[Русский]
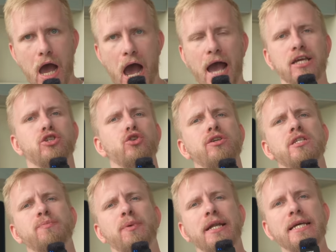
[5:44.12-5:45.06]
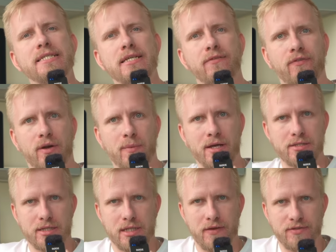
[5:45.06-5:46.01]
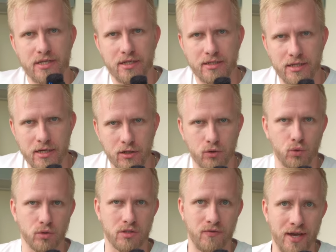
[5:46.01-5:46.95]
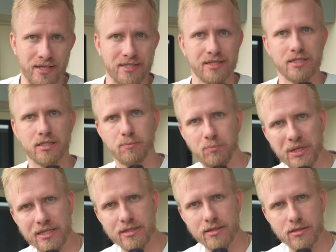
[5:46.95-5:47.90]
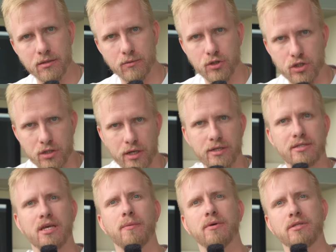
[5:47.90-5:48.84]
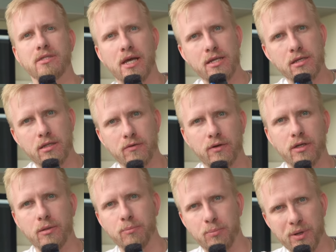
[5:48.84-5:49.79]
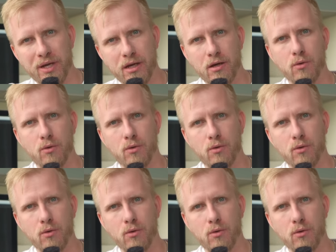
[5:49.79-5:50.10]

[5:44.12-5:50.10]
А еще есть полезная информация для всех тех, кто связан с бизнесом, начиная с самозанятого, ИП,